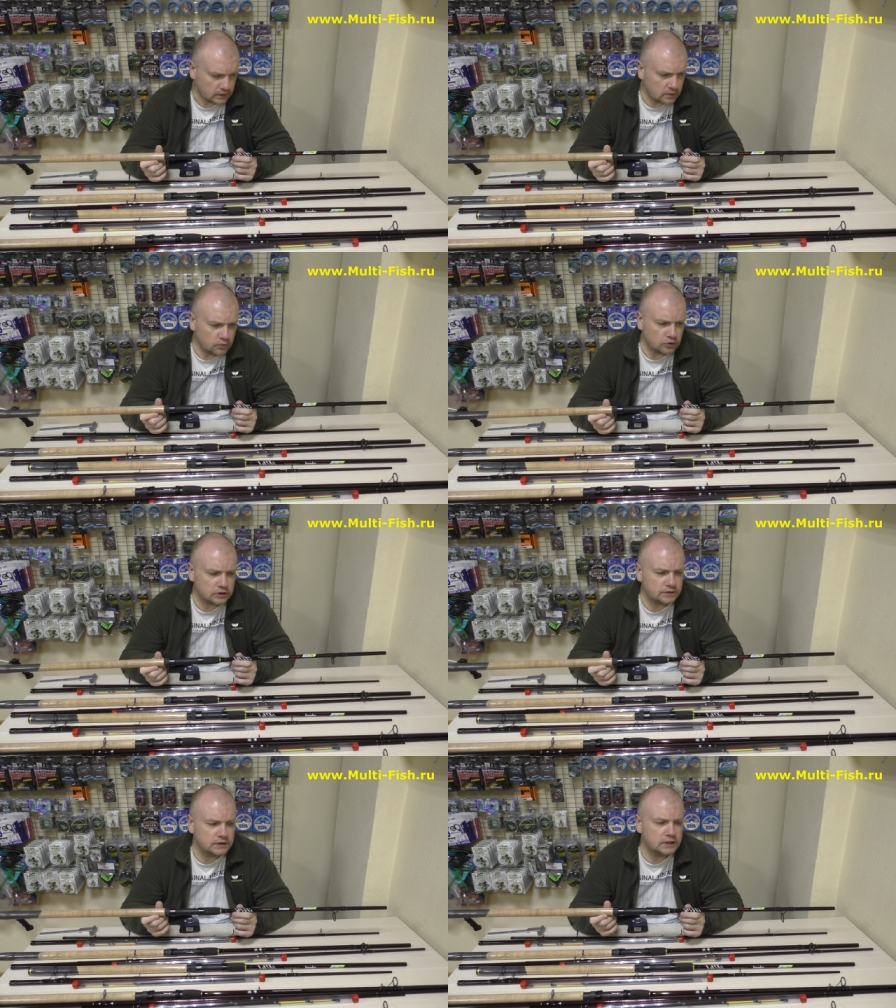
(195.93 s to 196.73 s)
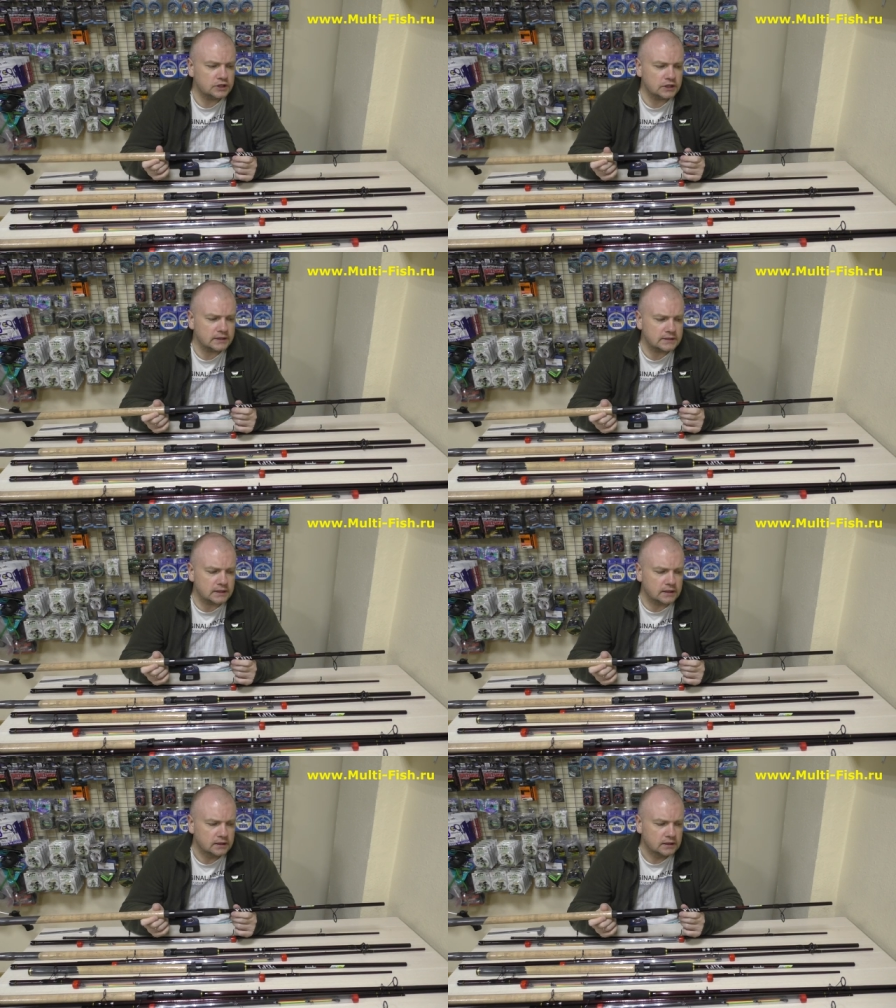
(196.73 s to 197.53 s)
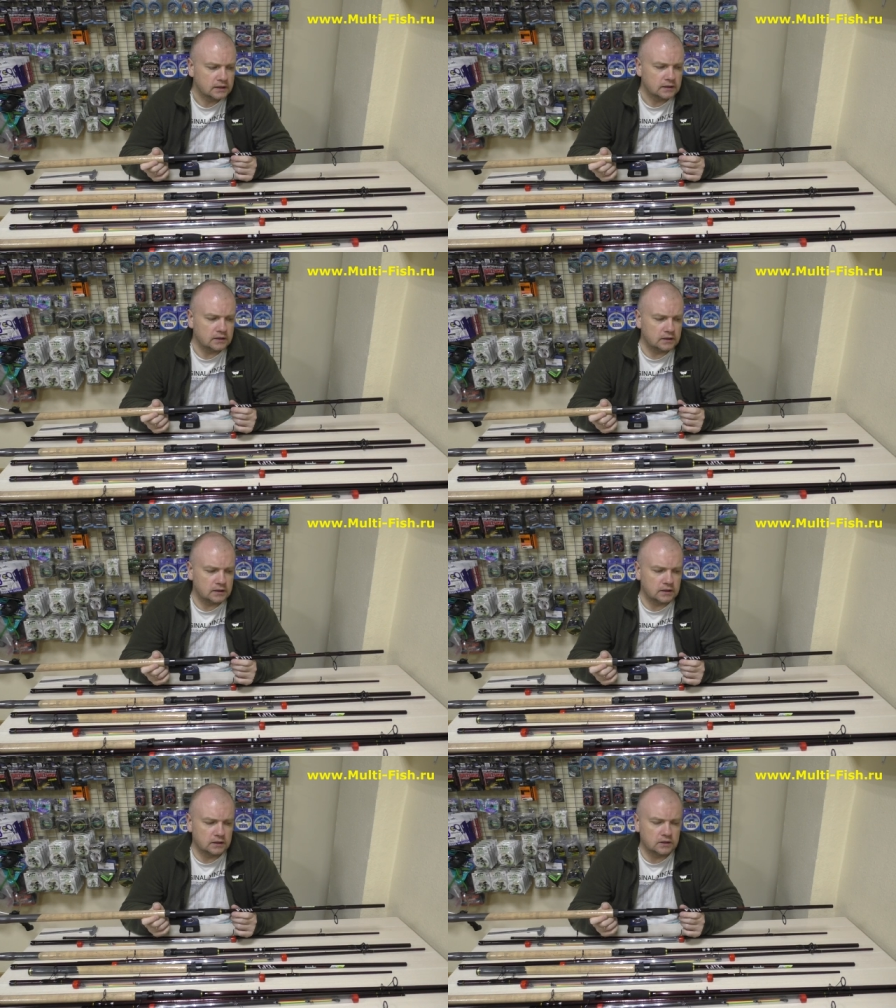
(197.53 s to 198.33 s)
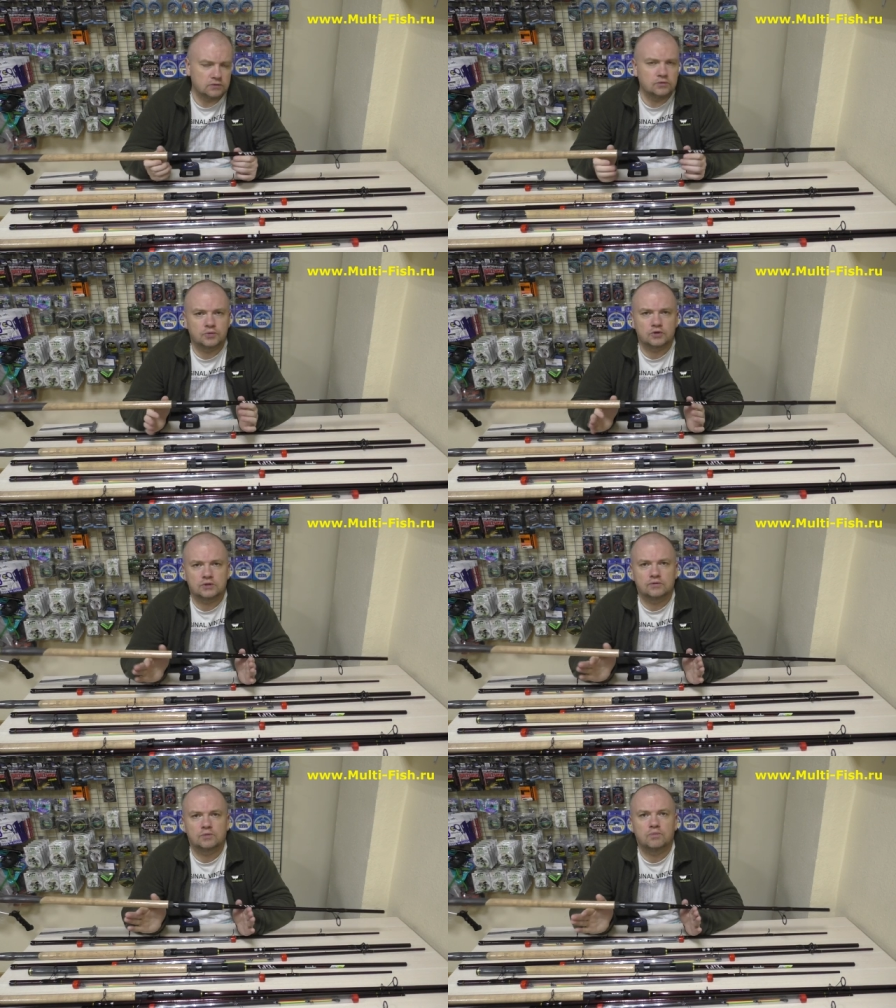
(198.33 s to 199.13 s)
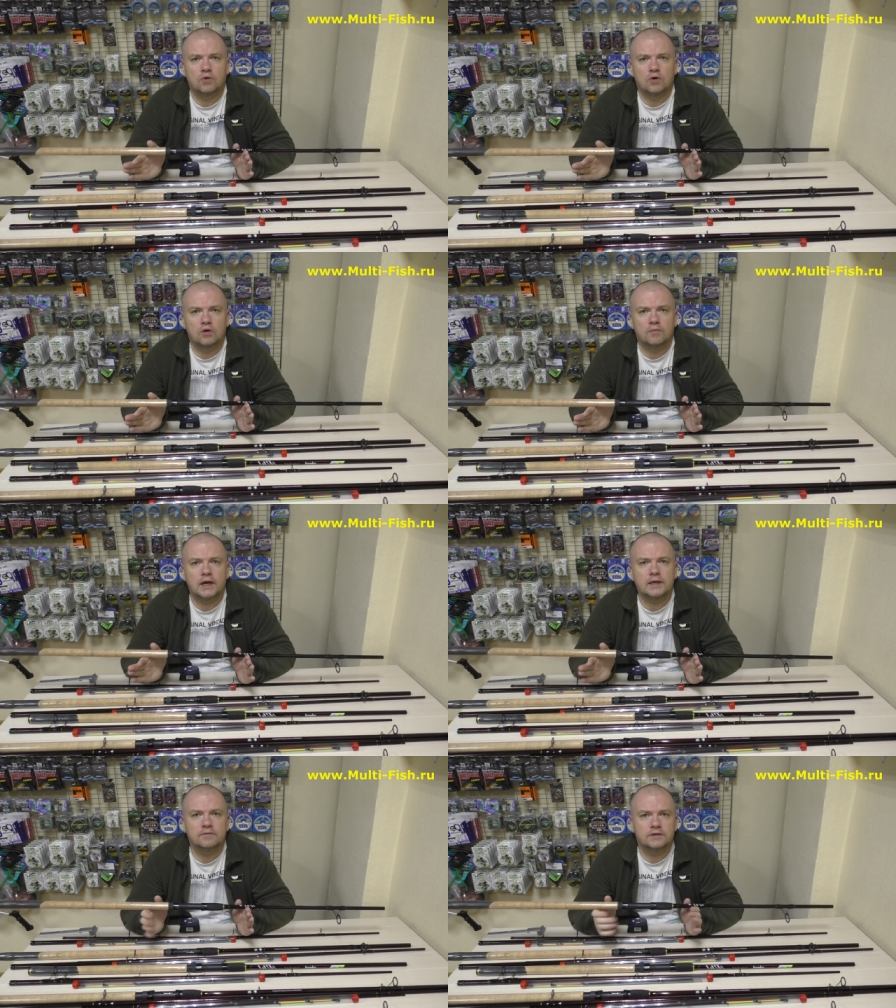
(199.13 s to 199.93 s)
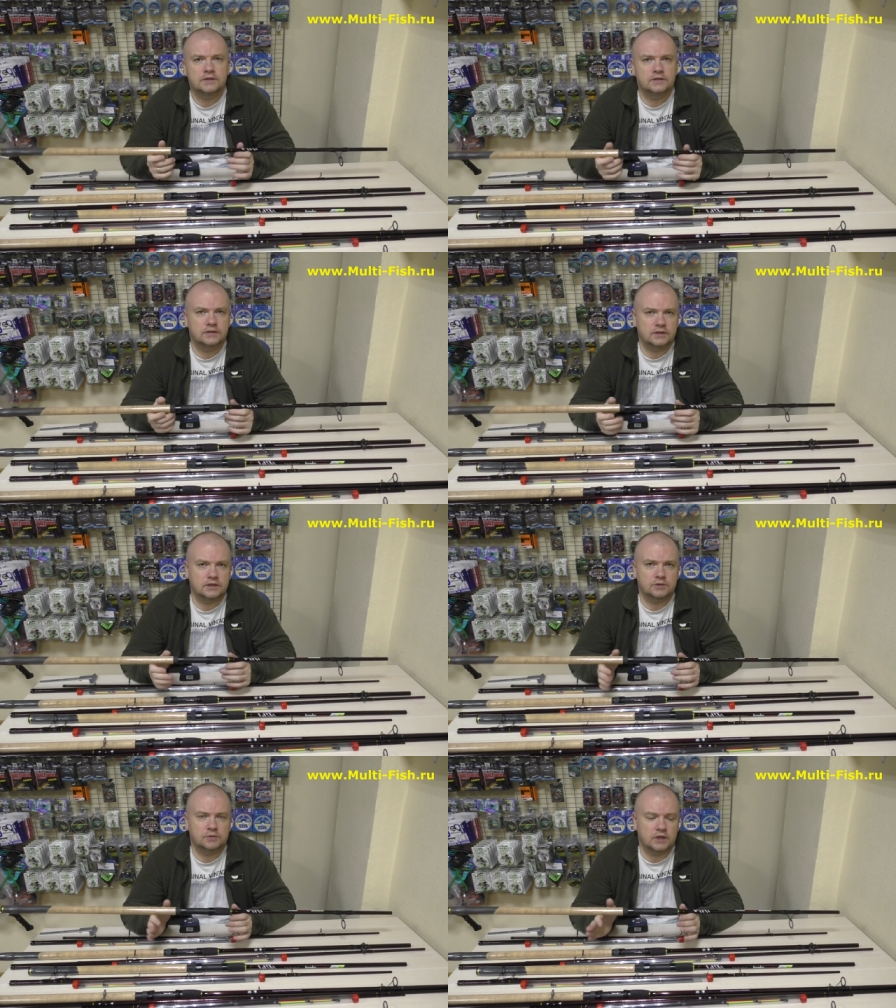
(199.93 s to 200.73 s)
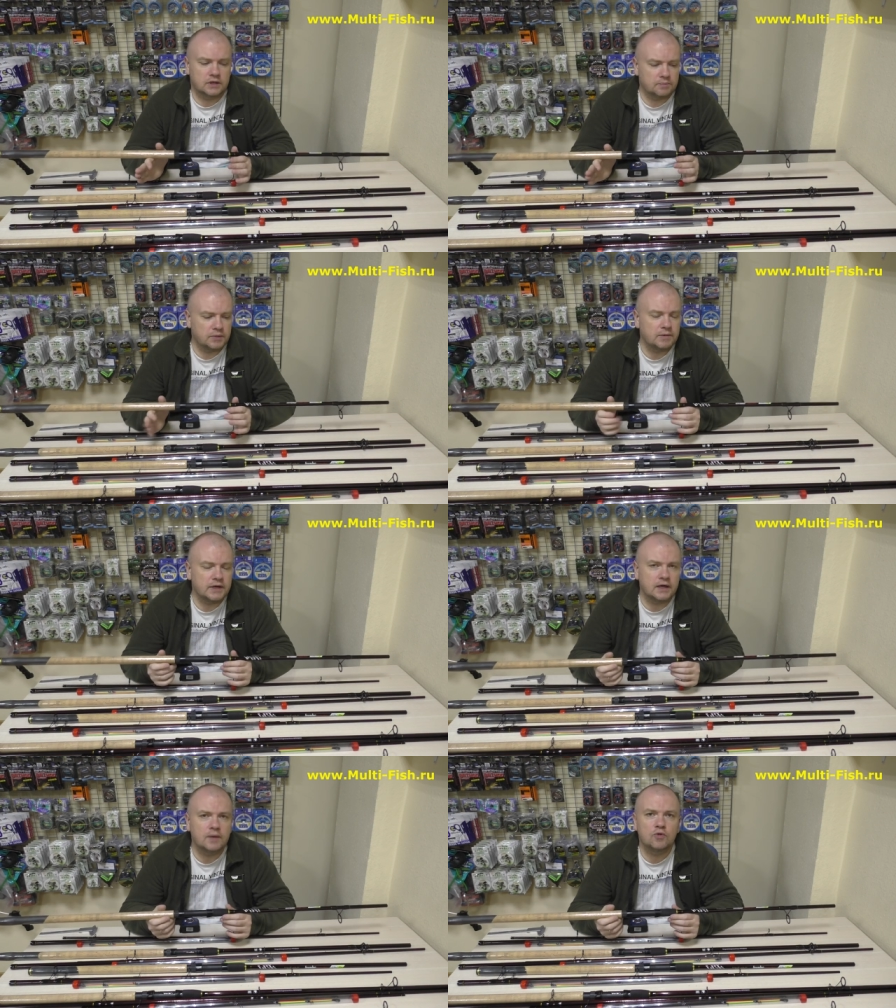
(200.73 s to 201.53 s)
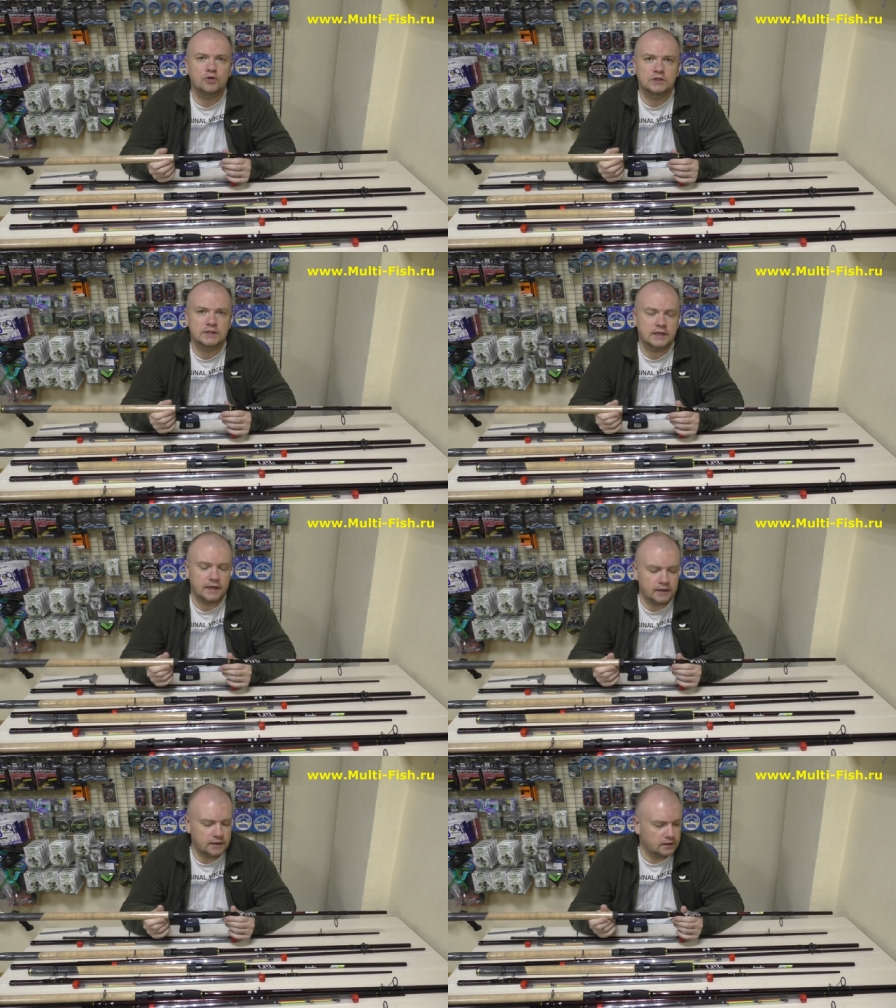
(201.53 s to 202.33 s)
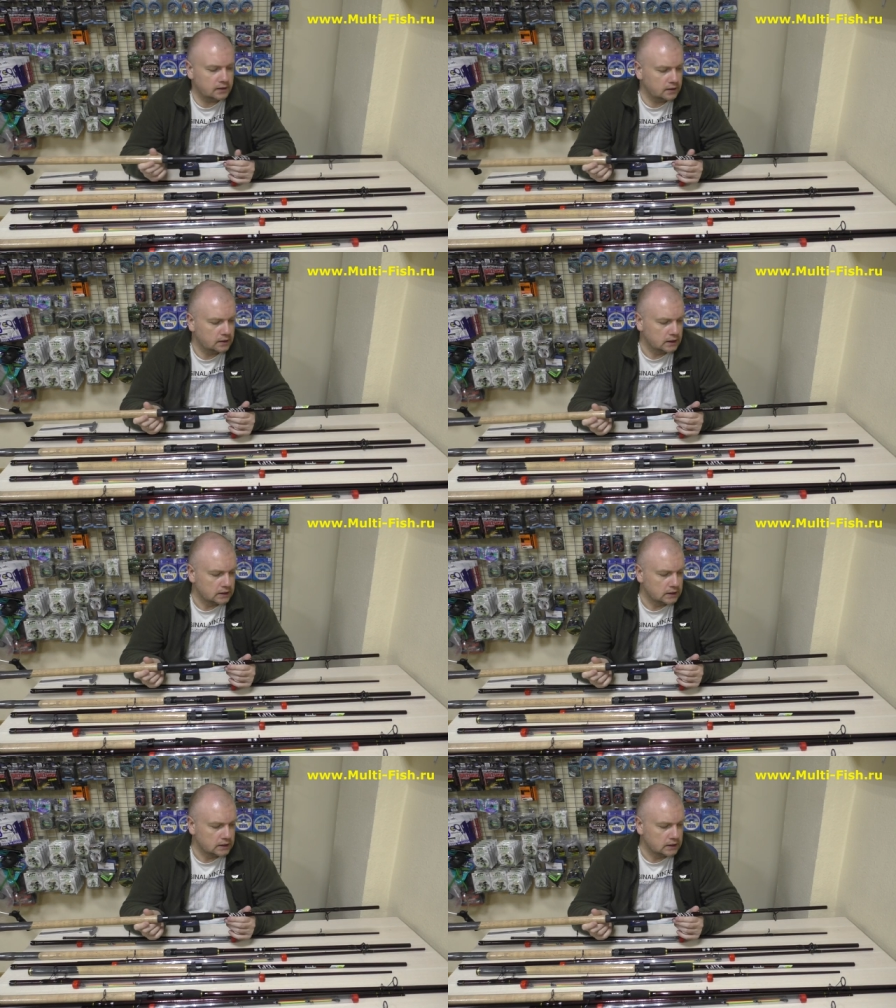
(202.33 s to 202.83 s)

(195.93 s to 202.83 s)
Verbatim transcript: может встречаться, э, ну, просто вот по моим, скажем так, э, по моей работе скорее, да,